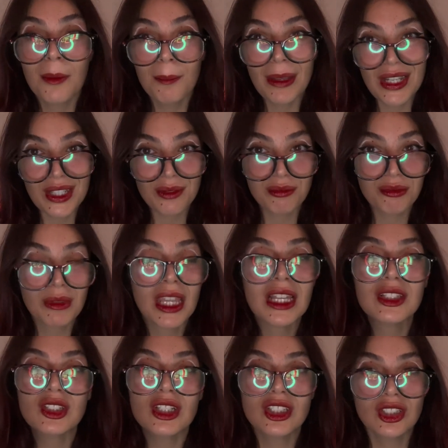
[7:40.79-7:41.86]
Benim
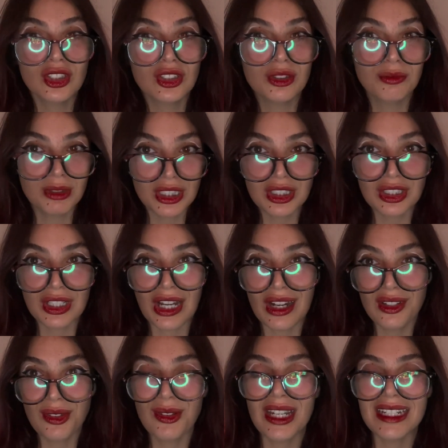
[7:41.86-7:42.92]
çalıştığım kişiler
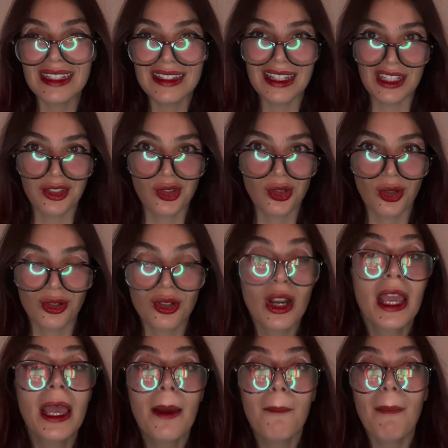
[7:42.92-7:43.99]
sürekli değişiyor.
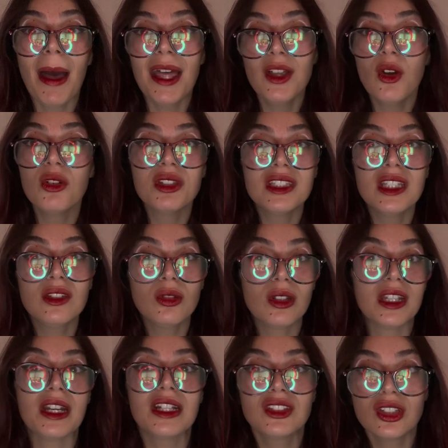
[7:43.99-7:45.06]
Ben hostes
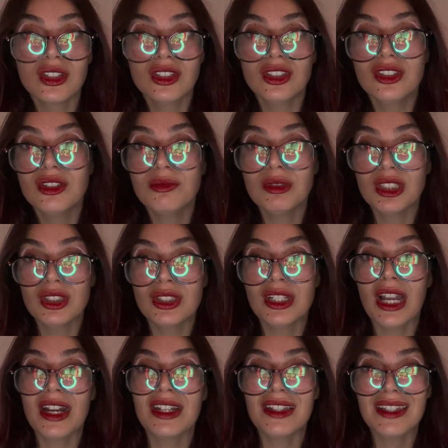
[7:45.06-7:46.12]
olarak çalıştığım
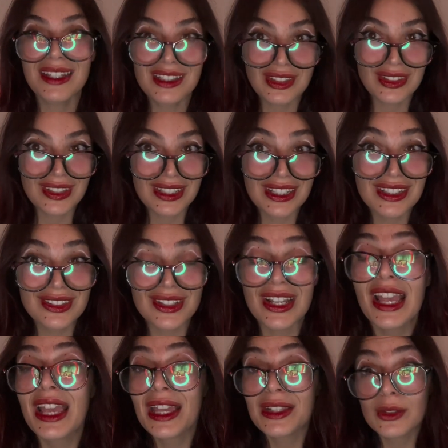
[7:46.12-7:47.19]
kişilerde değiştiği için
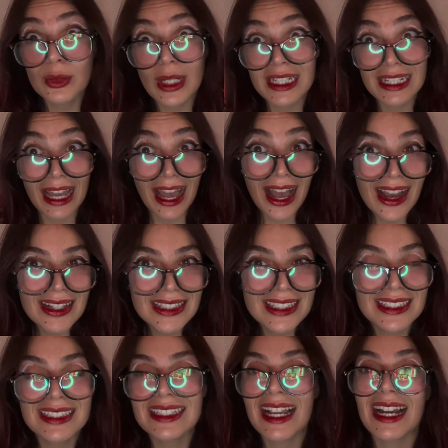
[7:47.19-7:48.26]
sürekli aynı
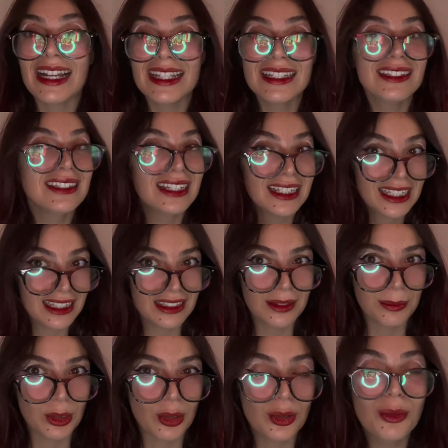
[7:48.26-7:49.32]
kişilerle yatıya
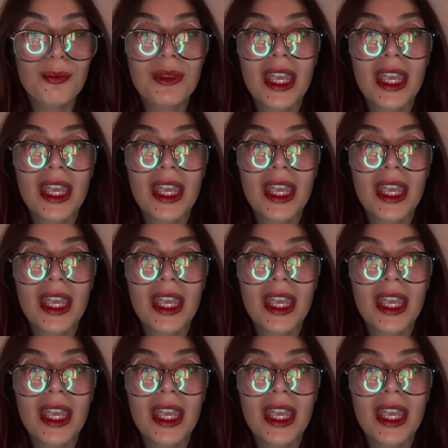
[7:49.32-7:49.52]
gitmiyorum.